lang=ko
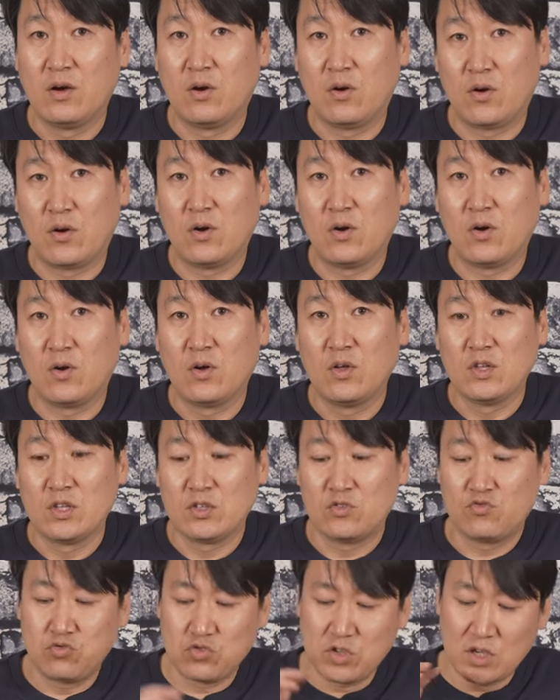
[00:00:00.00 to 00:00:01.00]
어,
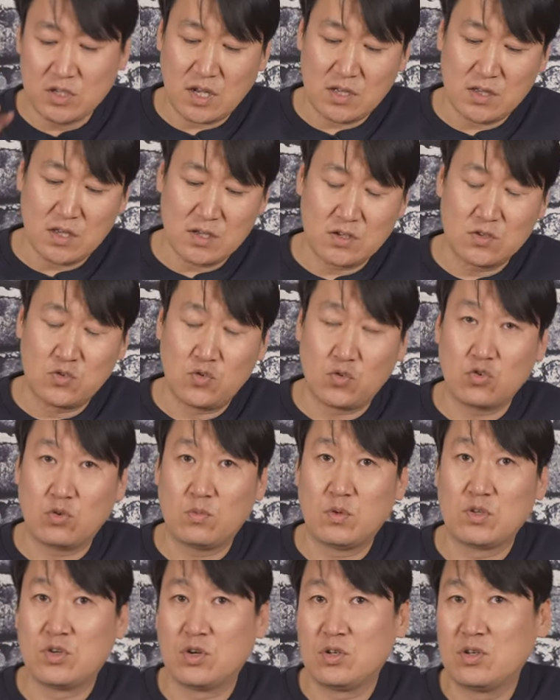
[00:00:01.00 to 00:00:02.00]
순정 상태에서 그
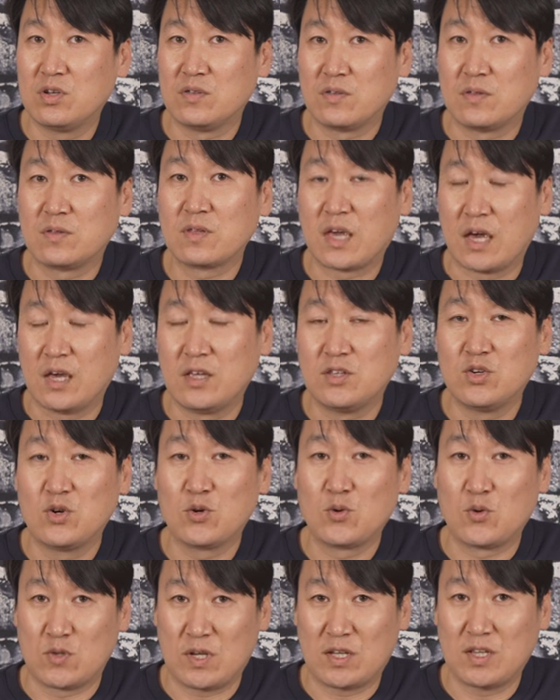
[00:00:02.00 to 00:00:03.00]
정도면 저는
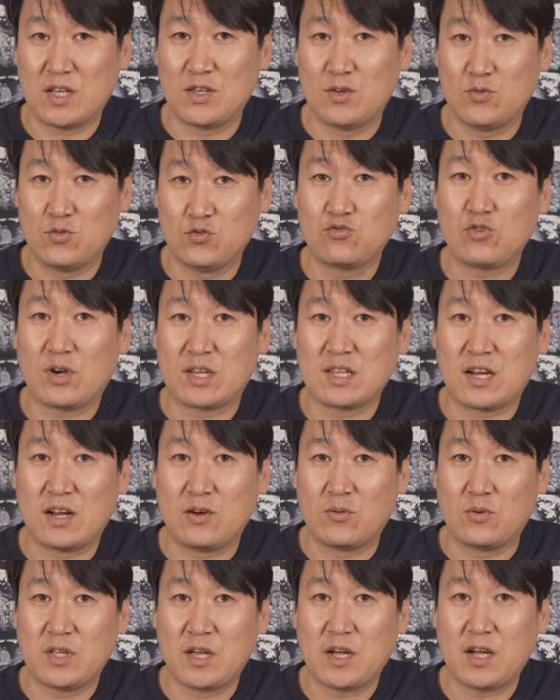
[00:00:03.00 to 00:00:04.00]
개인적으로 상당히
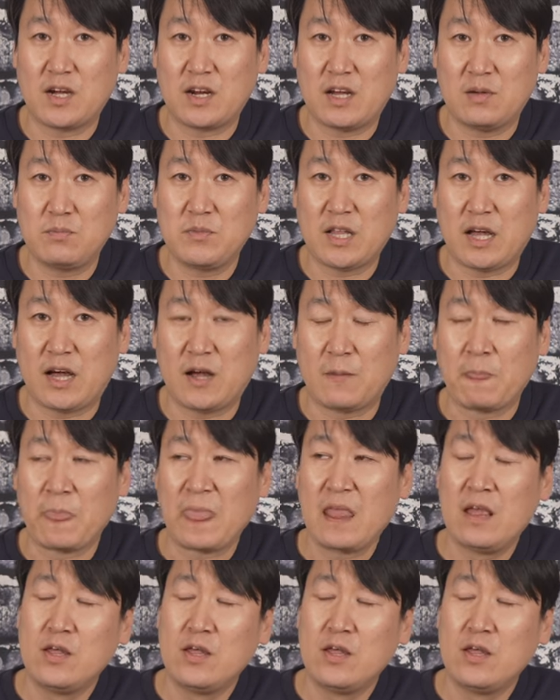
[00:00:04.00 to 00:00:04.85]
우수하다라고 생각을 합니다.